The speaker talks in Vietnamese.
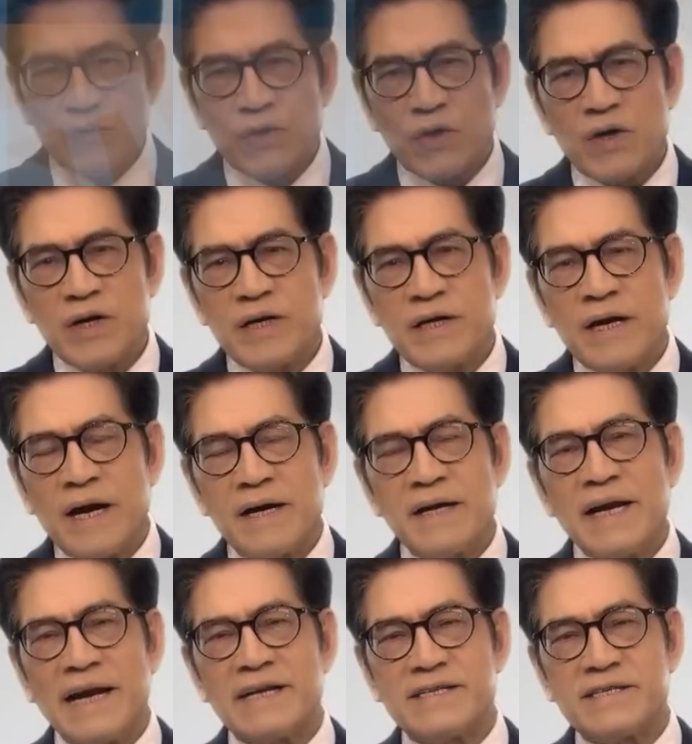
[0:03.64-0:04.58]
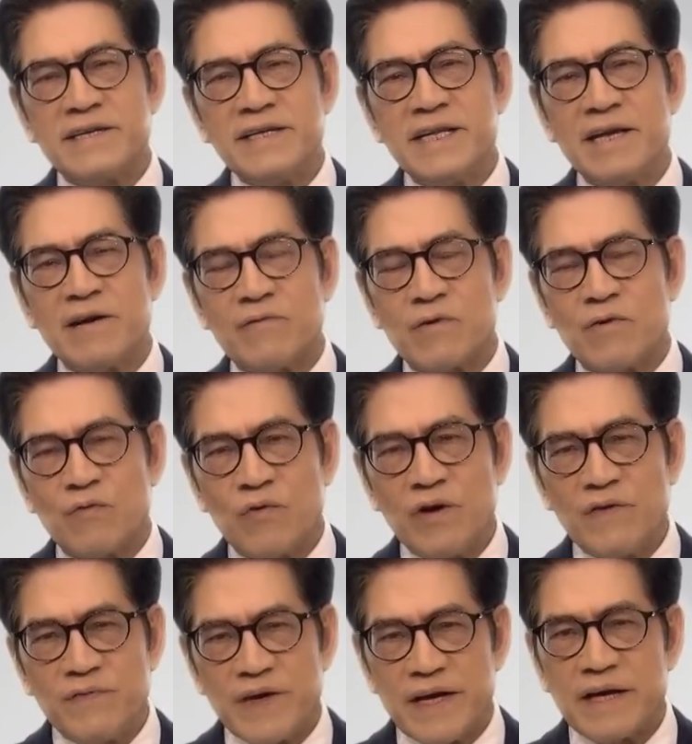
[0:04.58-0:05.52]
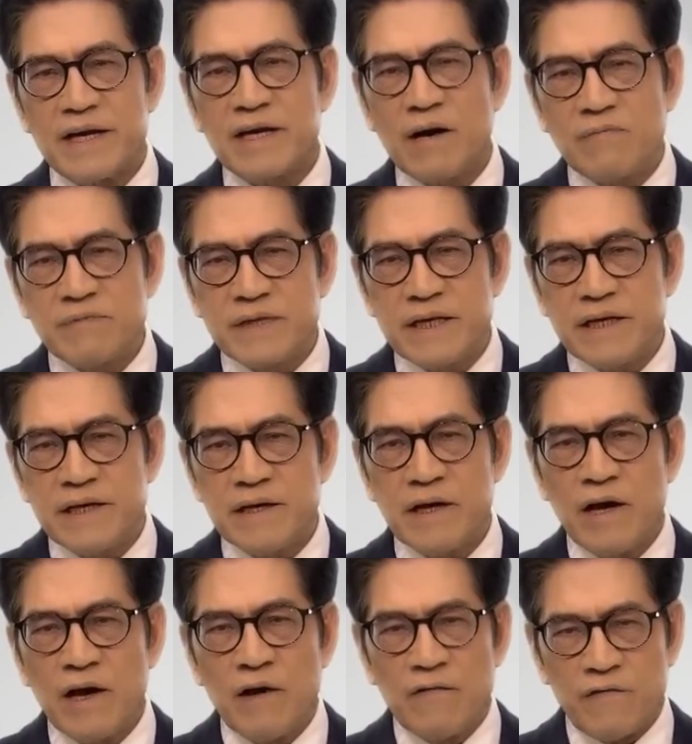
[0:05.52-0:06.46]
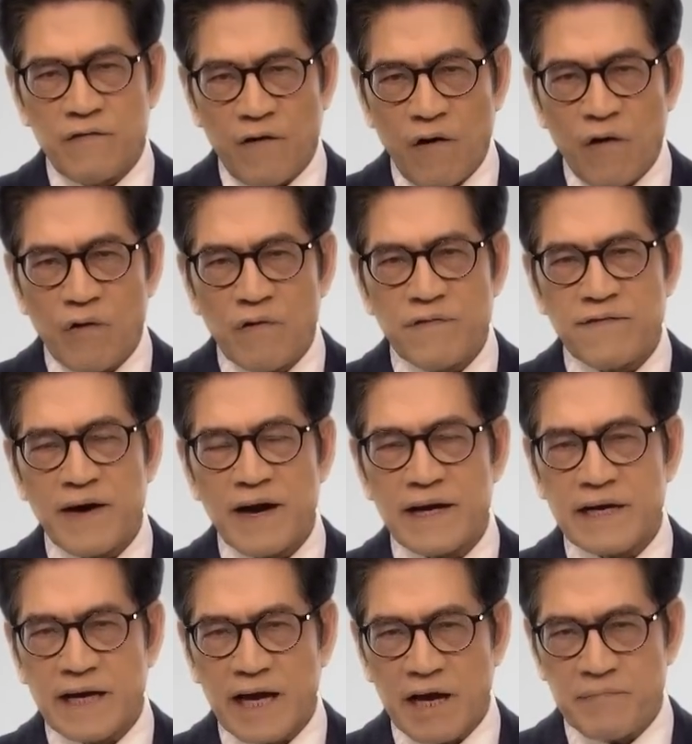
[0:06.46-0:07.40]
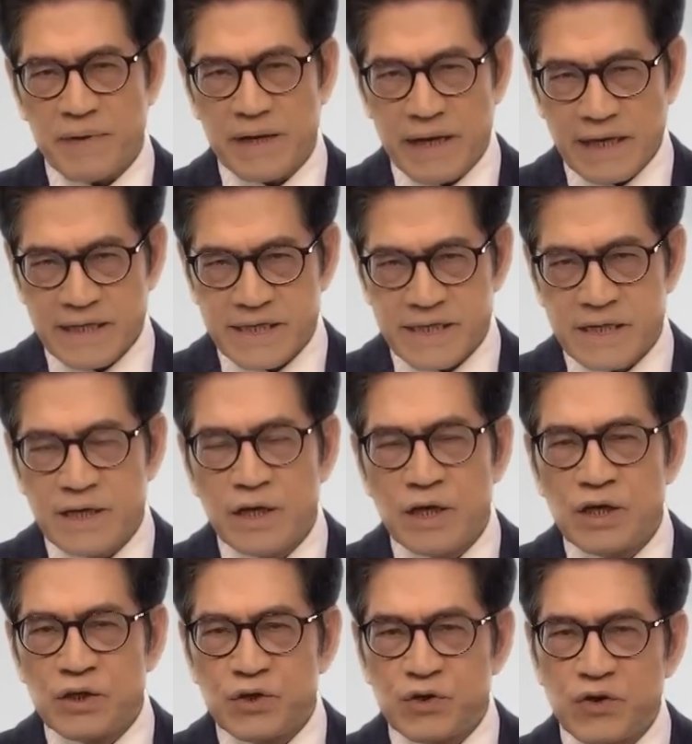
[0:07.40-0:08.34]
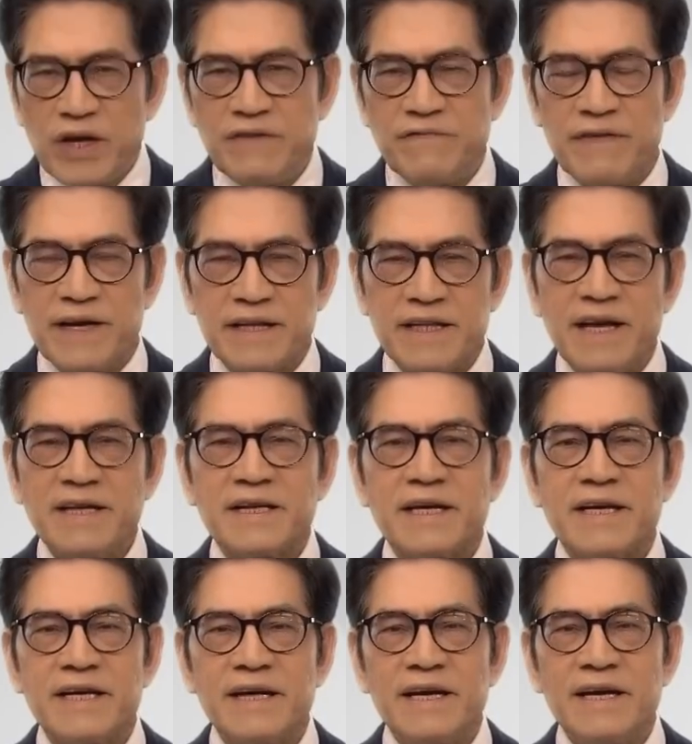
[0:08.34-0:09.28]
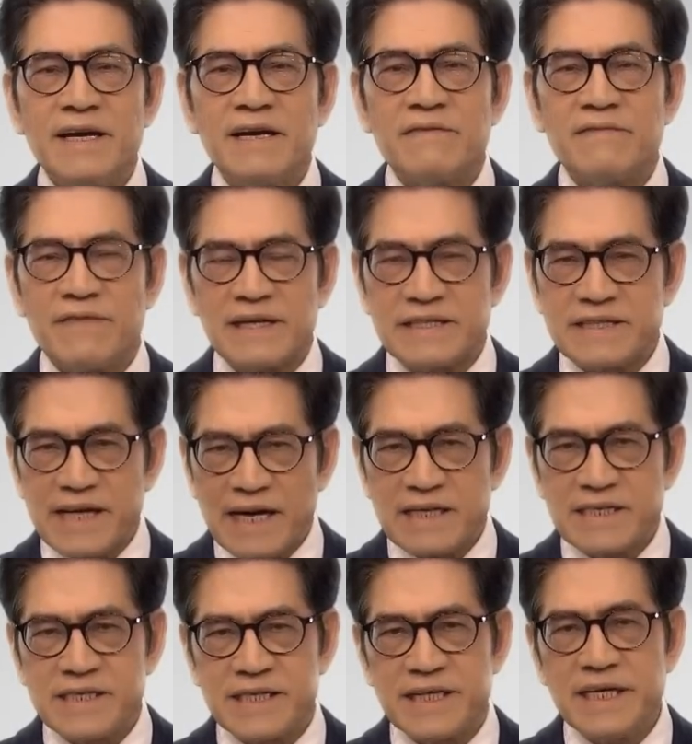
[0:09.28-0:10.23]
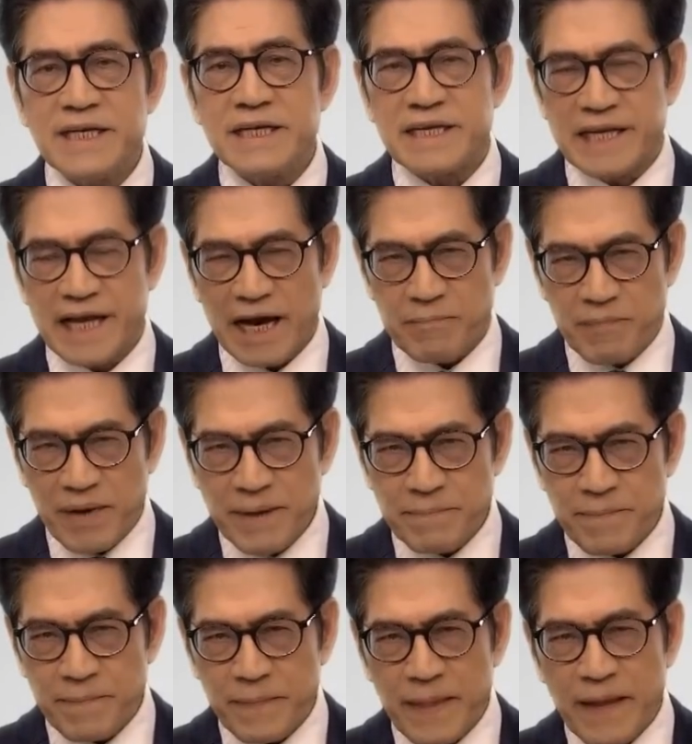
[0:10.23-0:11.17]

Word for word: Chúng tôi hân hạnh giới thiệu cùng quý vị công ty 405 Cabinets chuyên về thiết kế và trang trí nhà bếp.